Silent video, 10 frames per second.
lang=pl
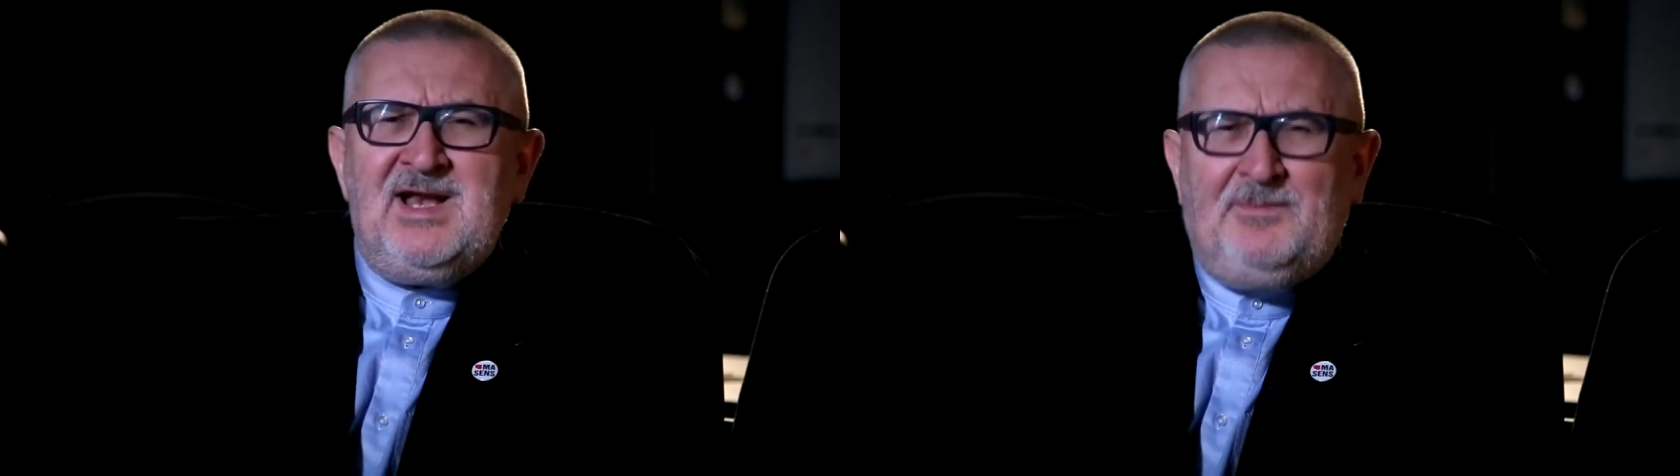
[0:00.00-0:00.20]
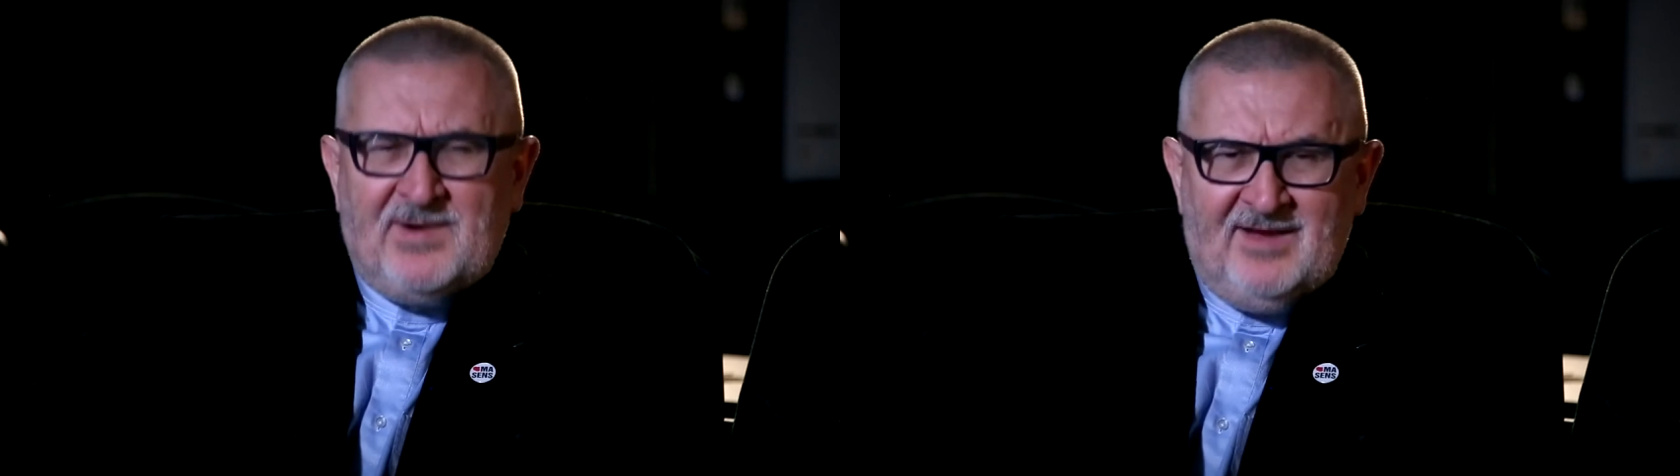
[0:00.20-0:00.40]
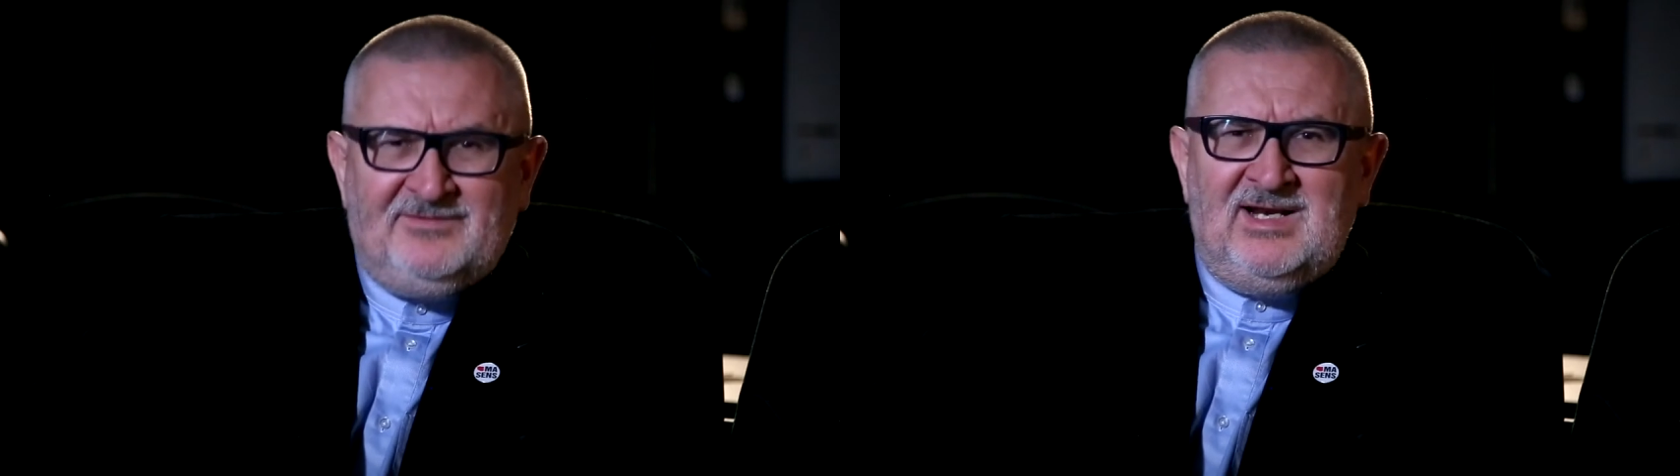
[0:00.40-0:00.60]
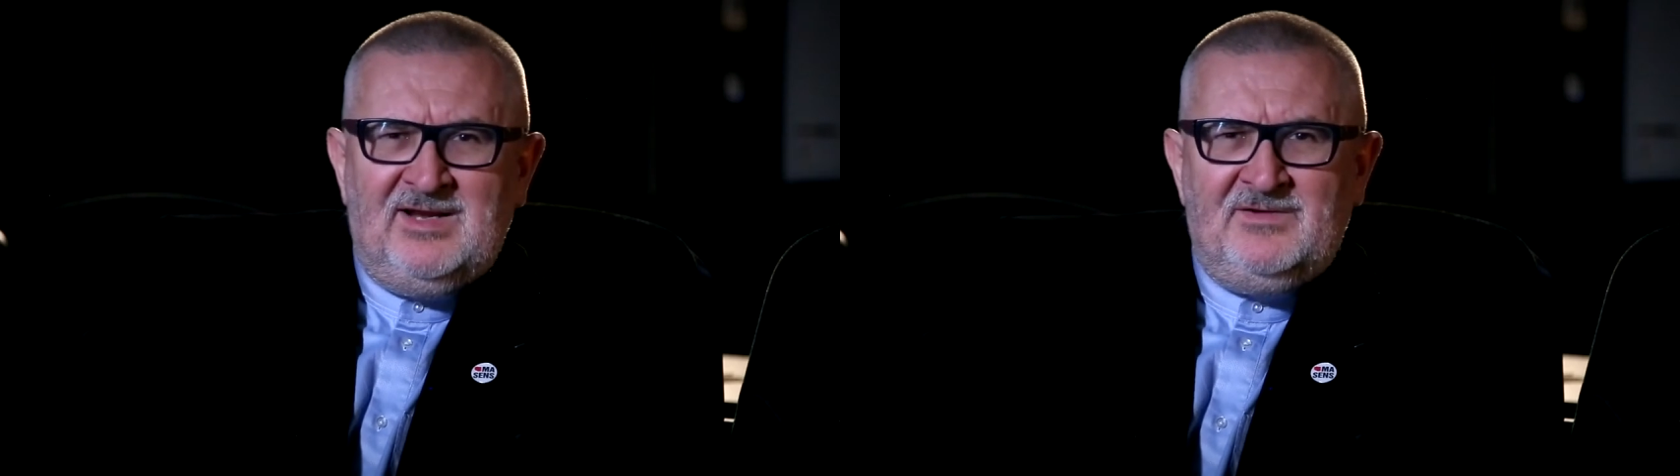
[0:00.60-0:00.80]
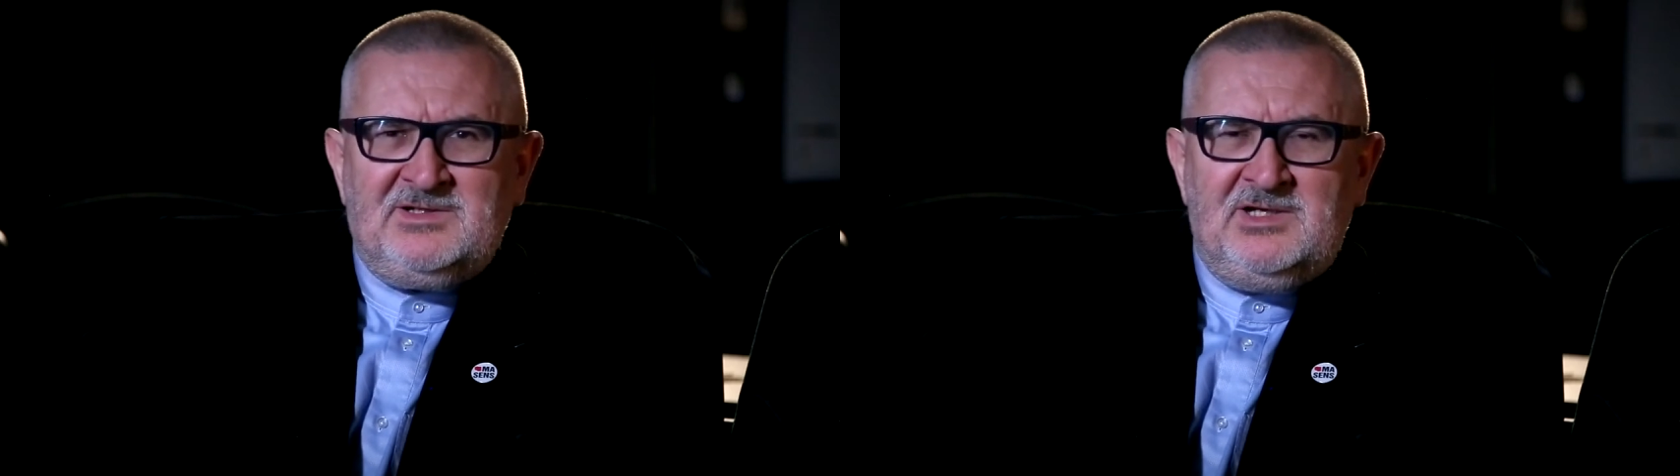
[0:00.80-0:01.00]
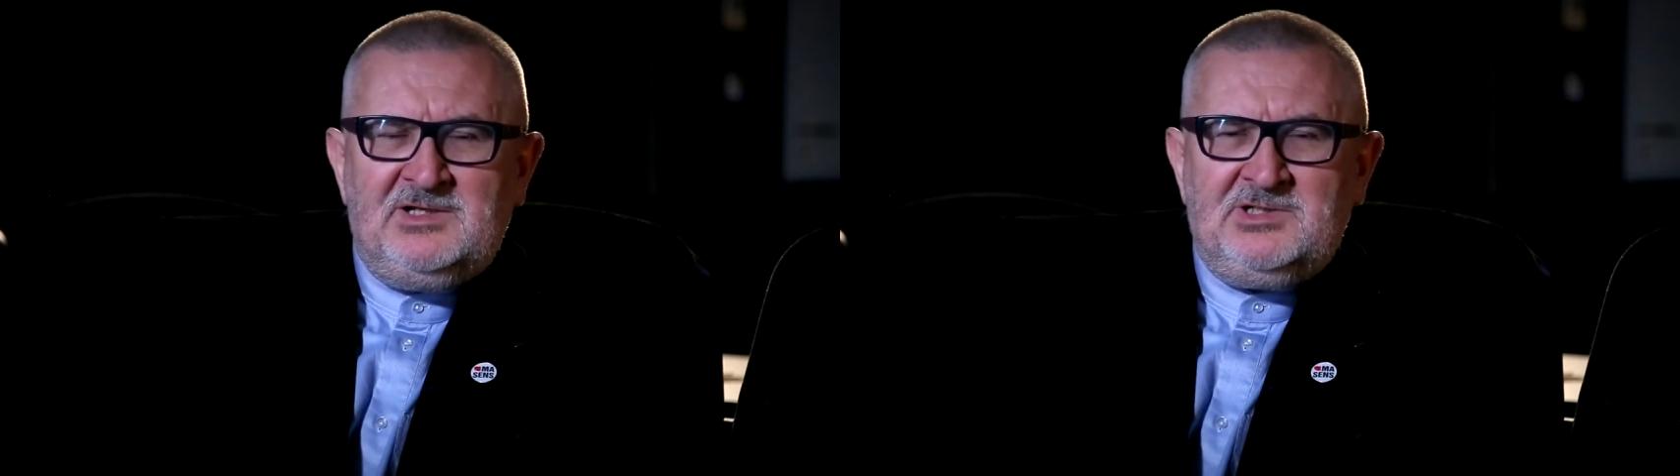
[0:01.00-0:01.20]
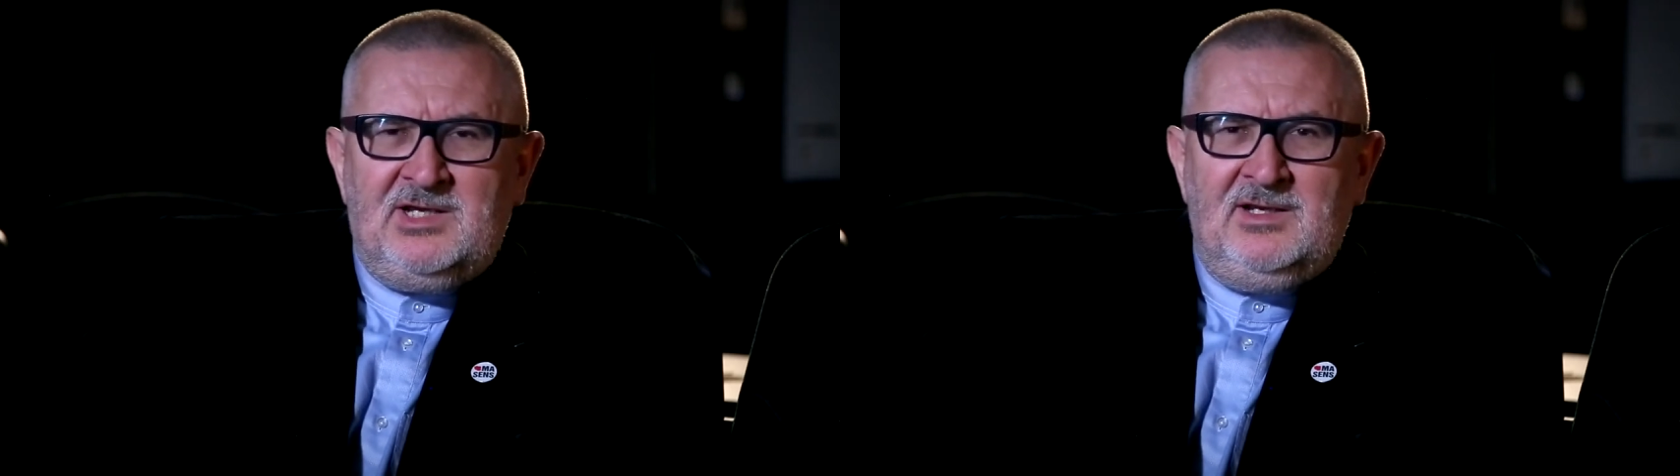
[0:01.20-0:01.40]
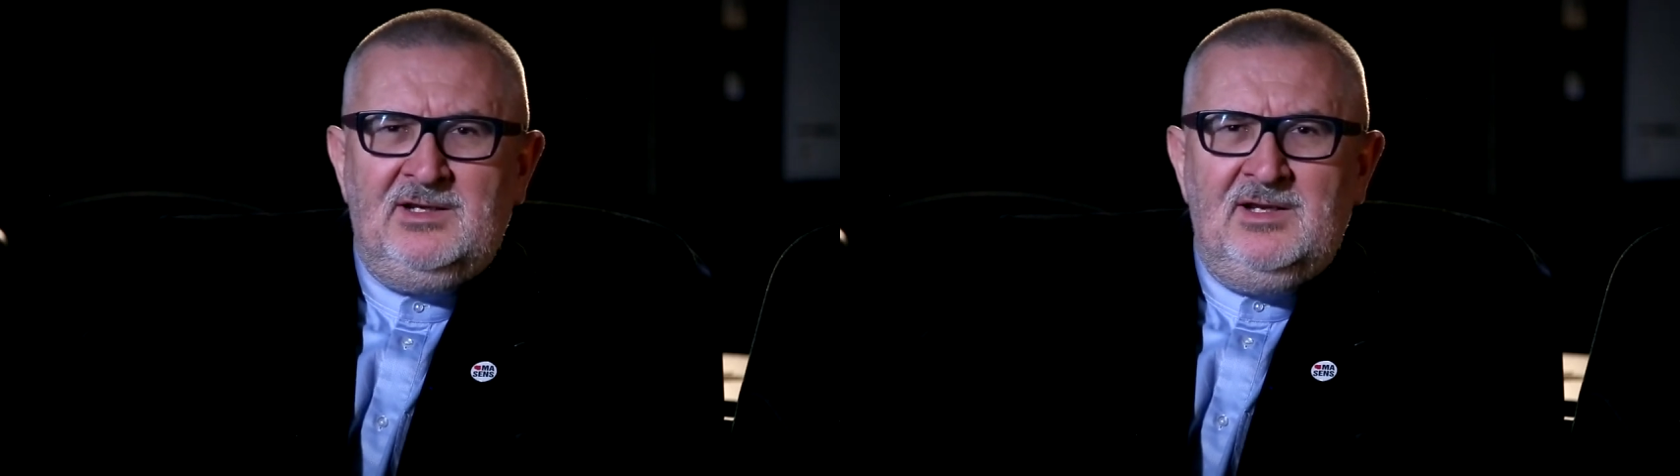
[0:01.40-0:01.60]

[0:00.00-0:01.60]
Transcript: naprawdę najważniejsze?